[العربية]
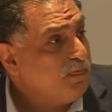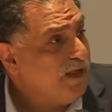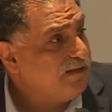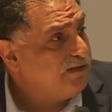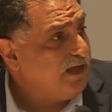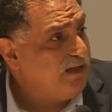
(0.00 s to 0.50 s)

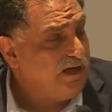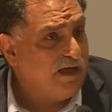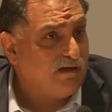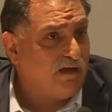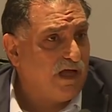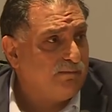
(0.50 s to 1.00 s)
التحليليه
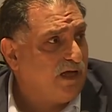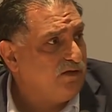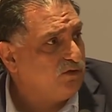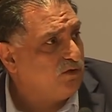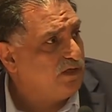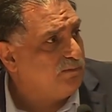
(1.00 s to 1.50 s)
قائمه عن
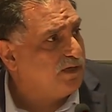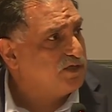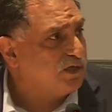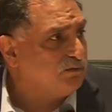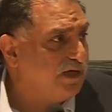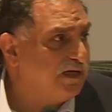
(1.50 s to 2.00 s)
كل
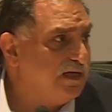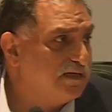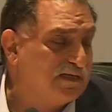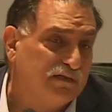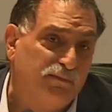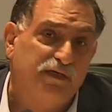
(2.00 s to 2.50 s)
البشر وهي
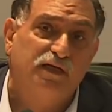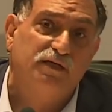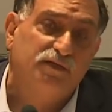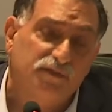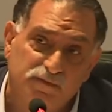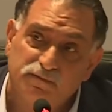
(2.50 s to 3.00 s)
ليست
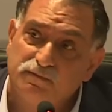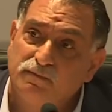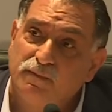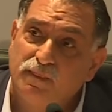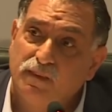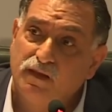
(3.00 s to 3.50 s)
مناهج
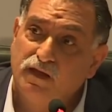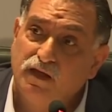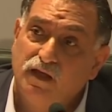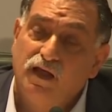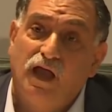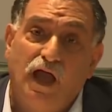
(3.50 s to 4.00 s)

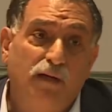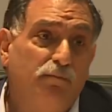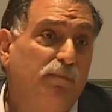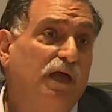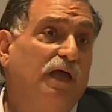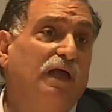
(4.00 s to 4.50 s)

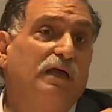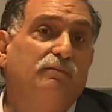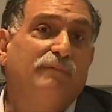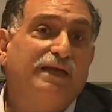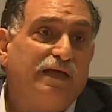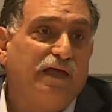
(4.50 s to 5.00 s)
اما
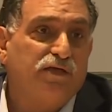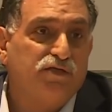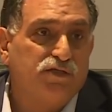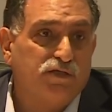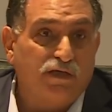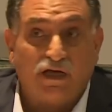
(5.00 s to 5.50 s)

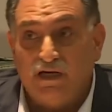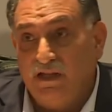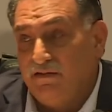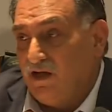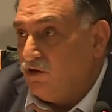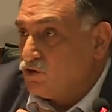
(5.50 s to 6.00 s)
المنهج
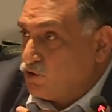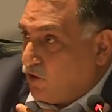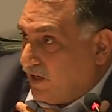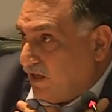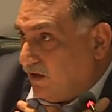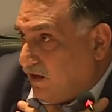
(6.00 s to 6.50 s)
الذي اقصده
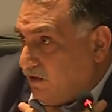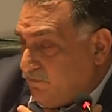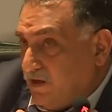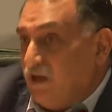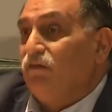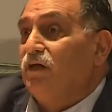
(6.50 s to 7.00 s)
على الاقل
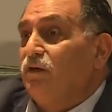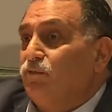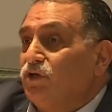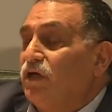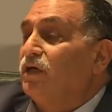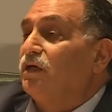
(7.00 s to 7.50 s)
في هذه
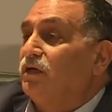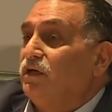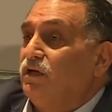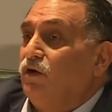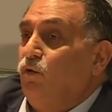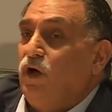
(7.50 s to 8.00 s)

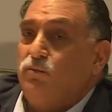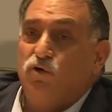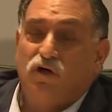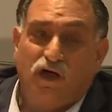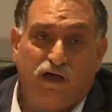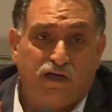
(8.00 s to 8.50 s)
المداخله هو
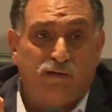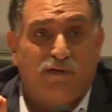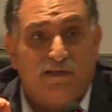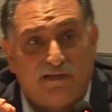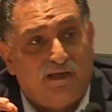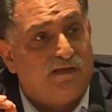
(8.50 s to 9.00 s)
مقاربه
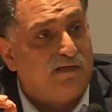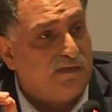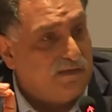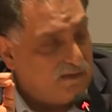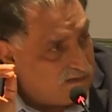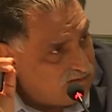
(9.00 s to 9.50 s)

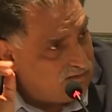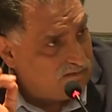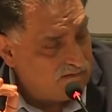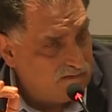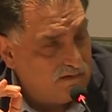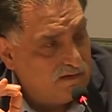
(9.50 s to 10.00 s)
تحليليه
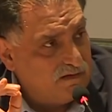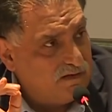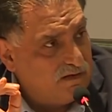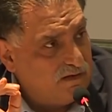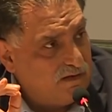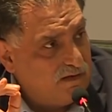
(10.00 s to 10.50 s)

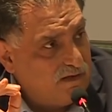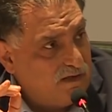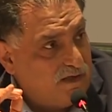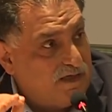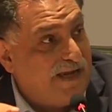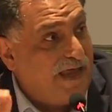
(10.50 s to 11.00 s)

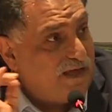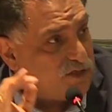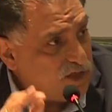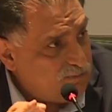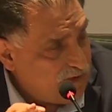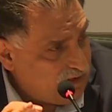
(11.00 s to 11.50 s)

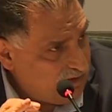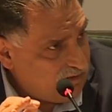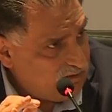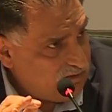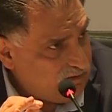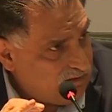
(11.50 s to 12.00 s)
ناجمه
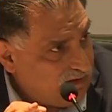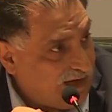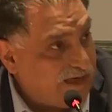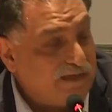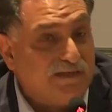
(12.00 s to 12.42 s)
عن